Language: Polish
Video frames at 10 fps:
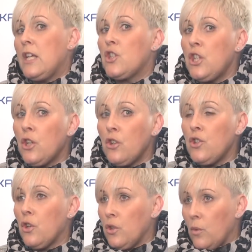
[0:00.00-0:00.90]
Jeżeli
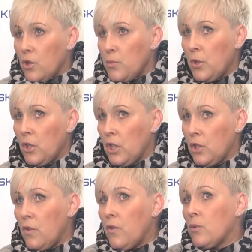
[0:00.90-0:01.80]
chodzi o tą oś
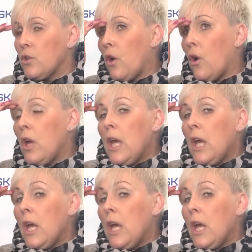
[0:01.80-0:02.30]
priorytetową, to